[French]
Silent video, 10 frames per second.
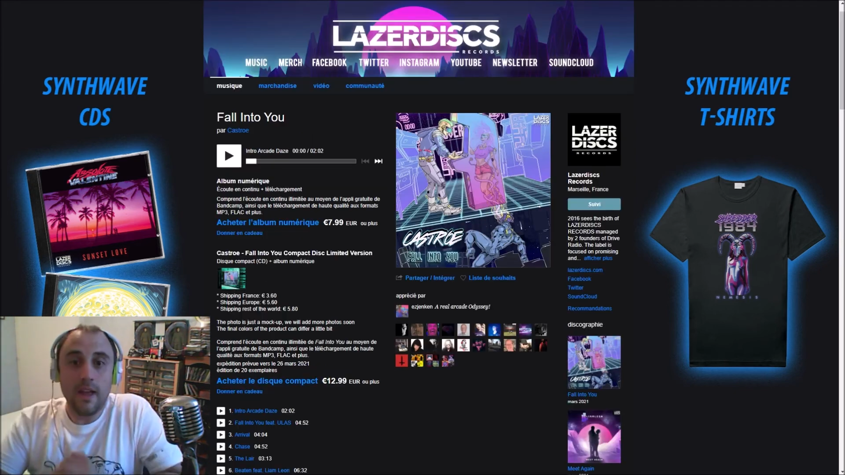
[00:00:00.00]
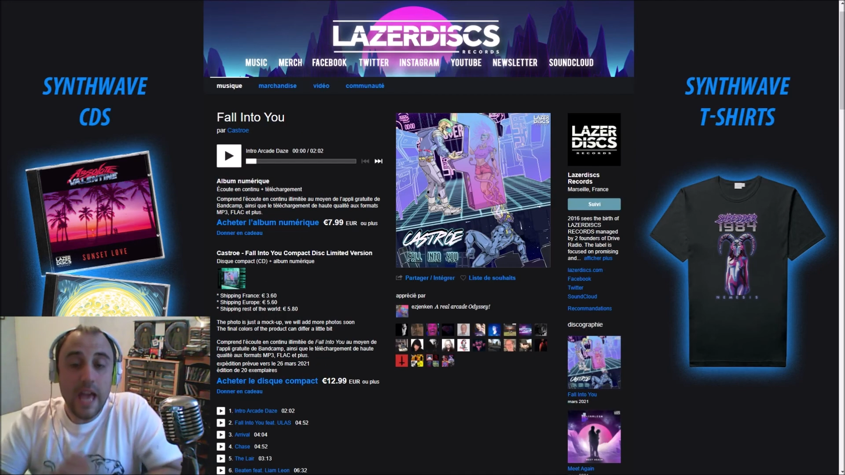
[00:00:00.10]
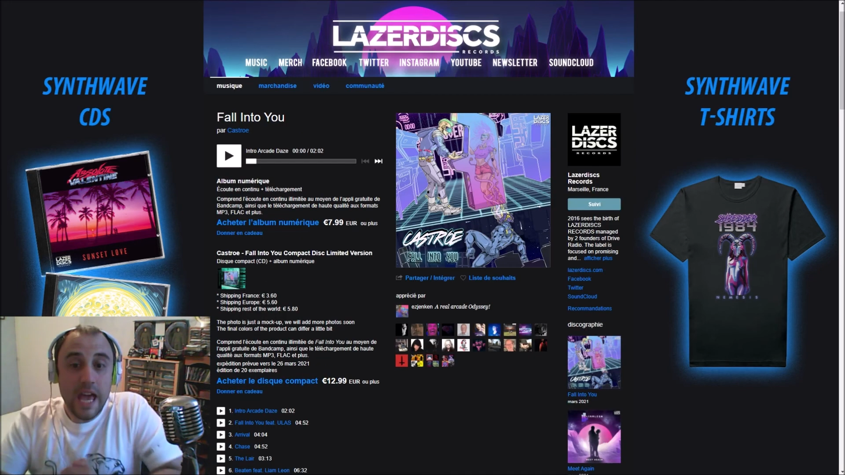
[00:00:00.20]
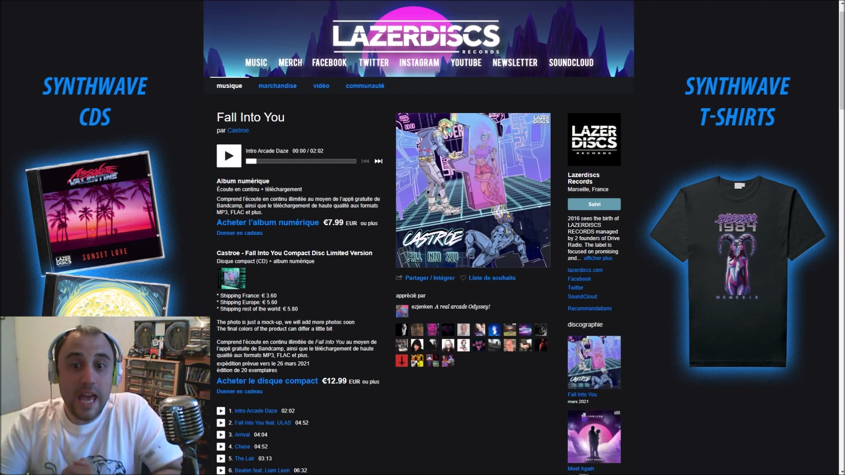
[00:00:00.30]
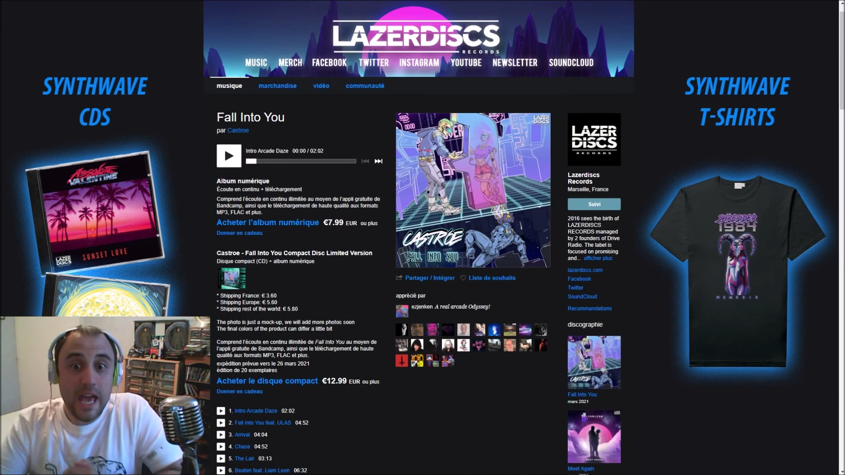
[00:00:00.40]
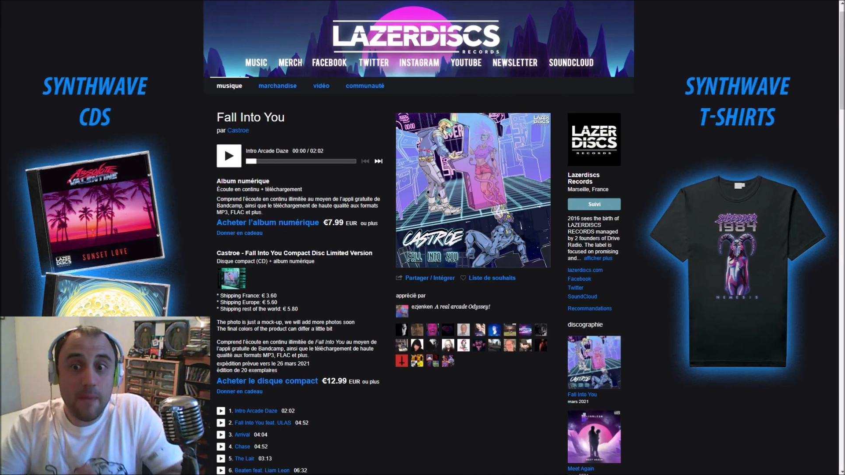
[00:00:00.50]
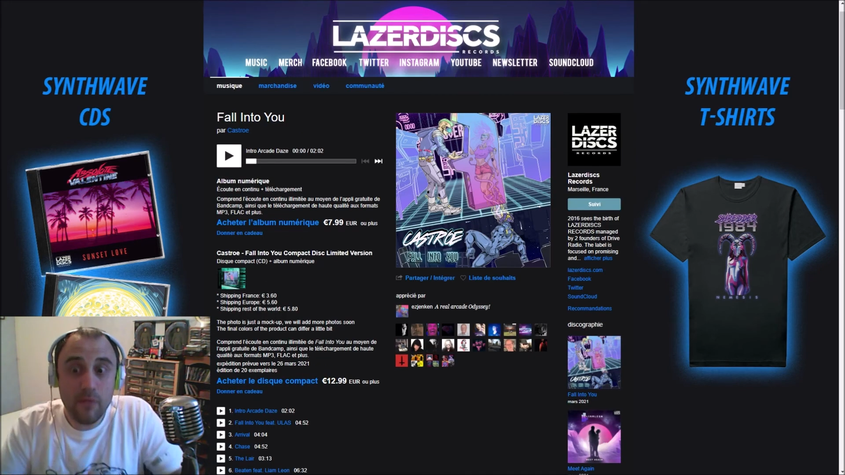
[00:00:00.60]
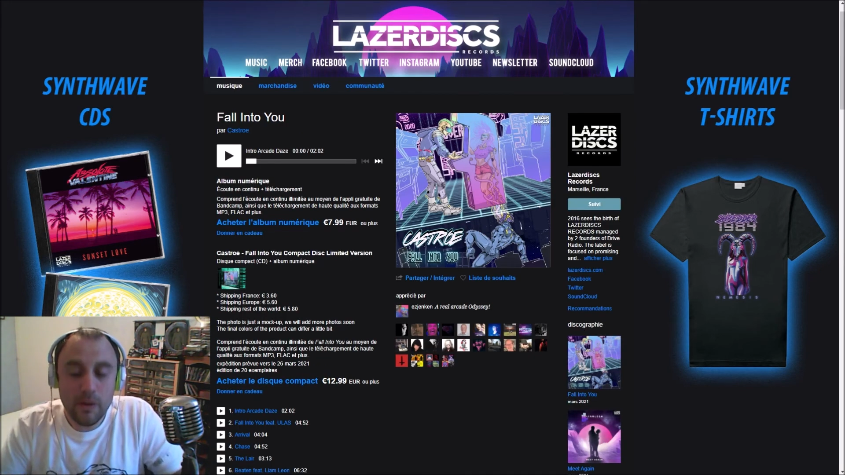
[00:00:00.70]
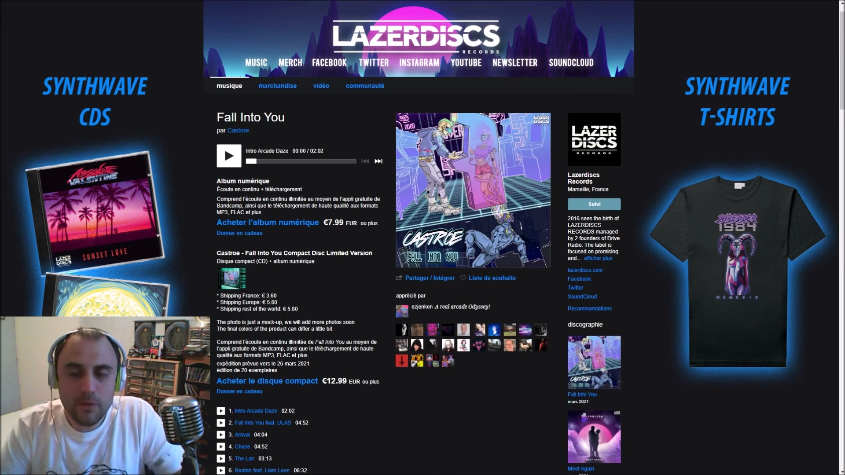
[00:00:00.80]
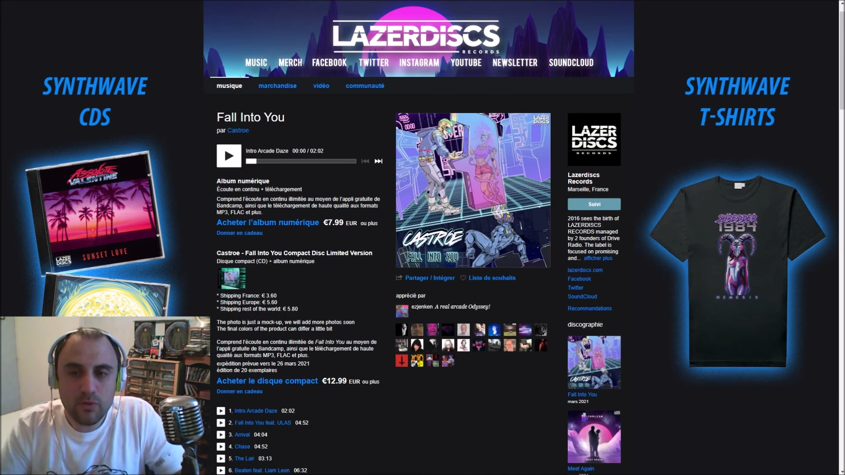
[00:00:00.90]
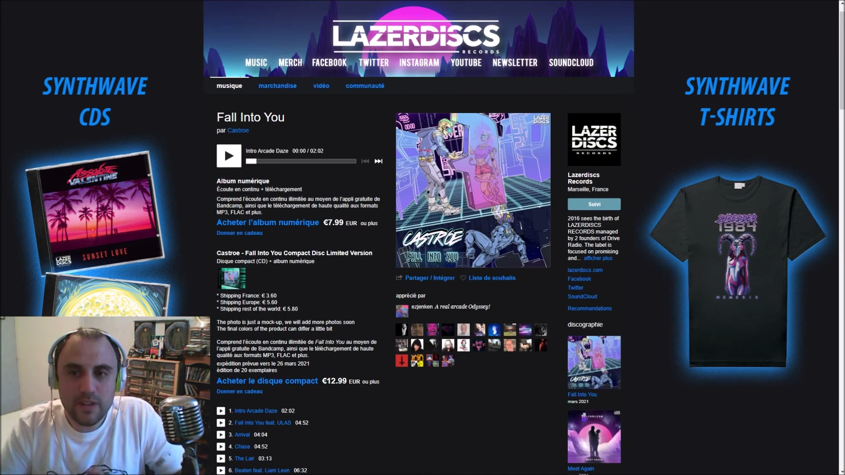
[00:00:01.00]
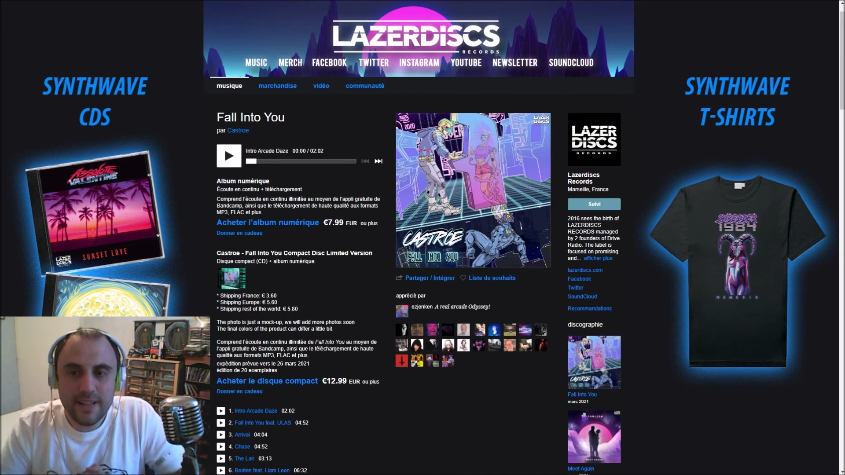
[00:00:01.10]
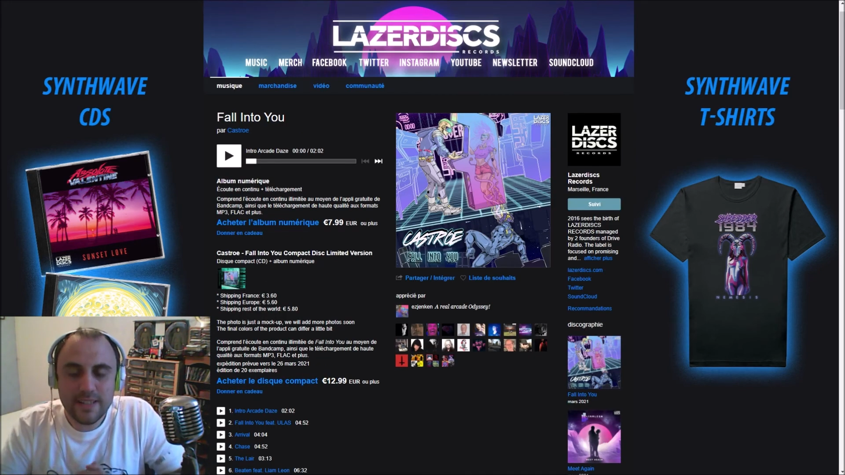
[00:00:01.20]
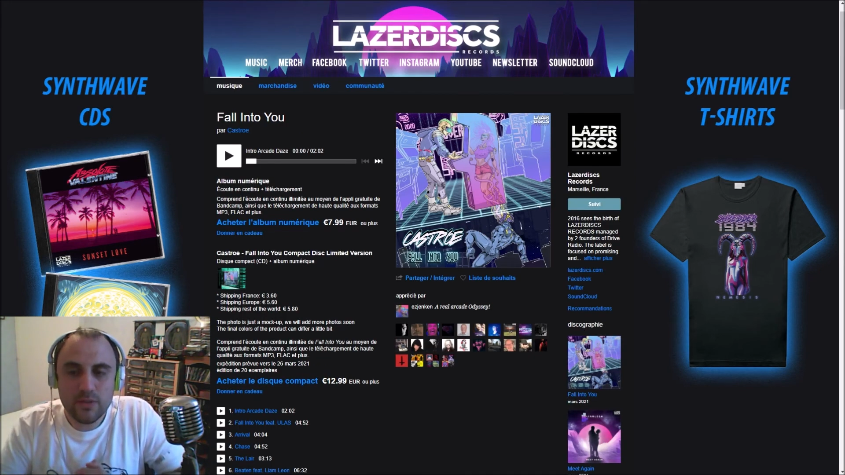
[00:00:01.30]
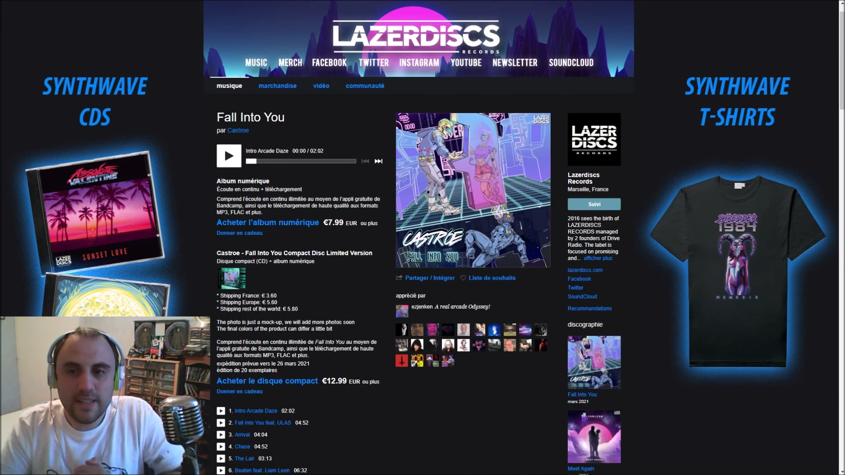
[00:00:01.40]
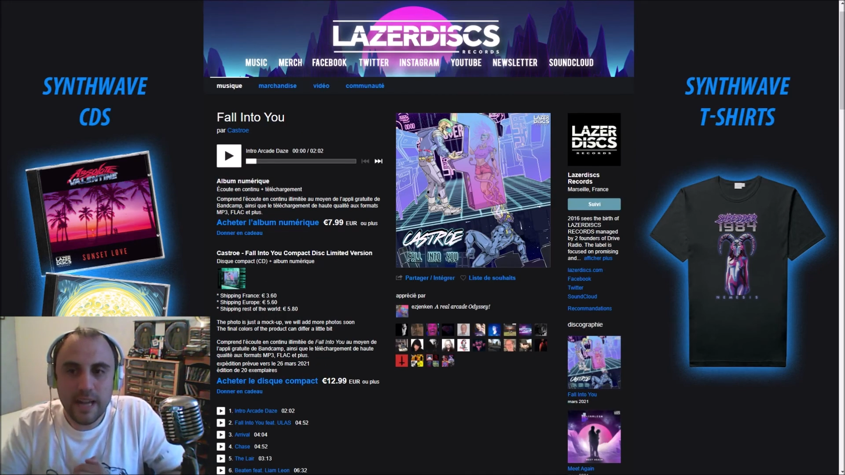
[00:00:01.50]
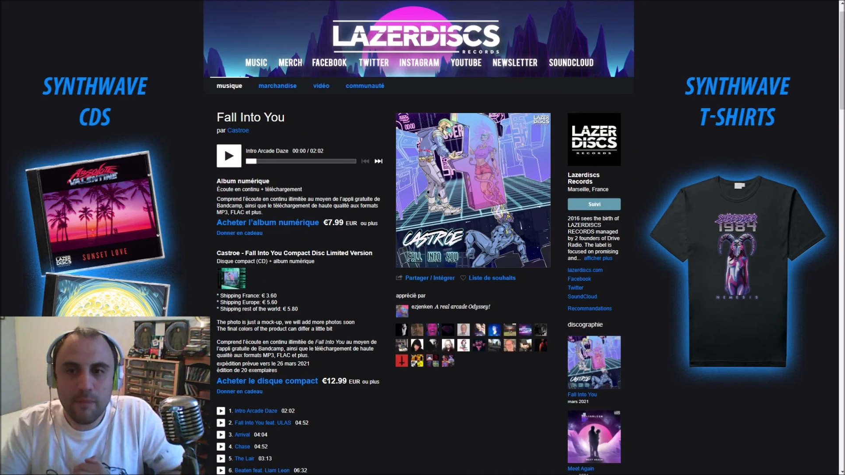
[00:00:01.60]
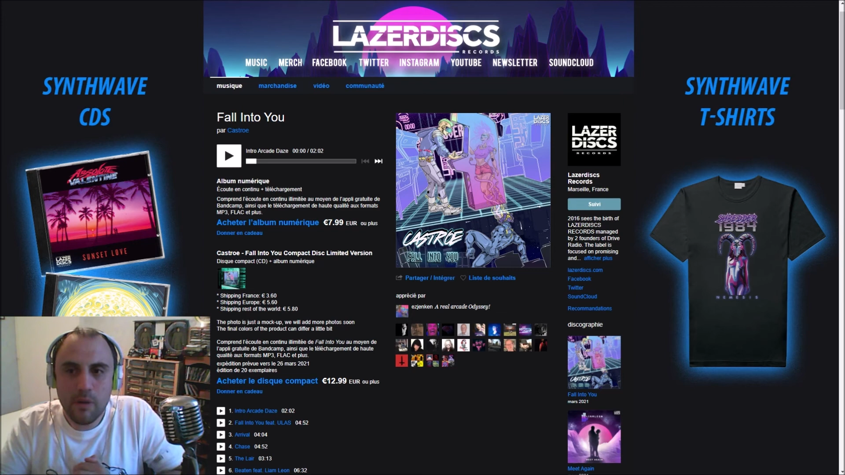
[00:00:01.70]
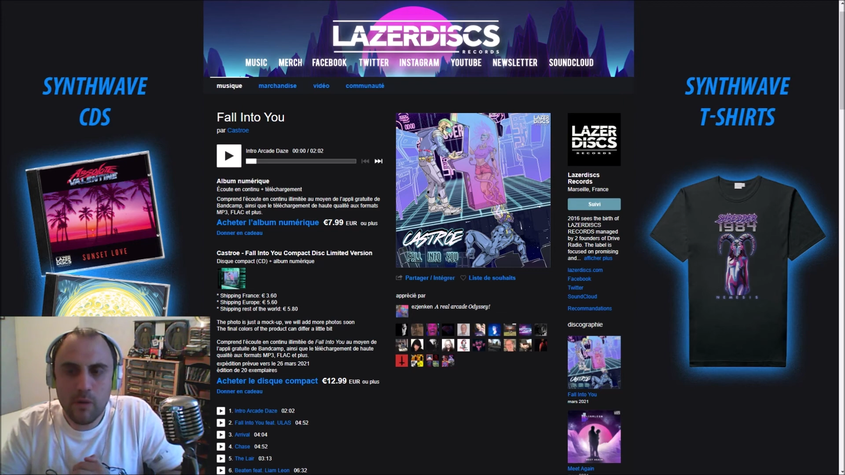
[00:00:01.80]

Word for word: Et eh ben voilà, ce que j'ai sur cet album.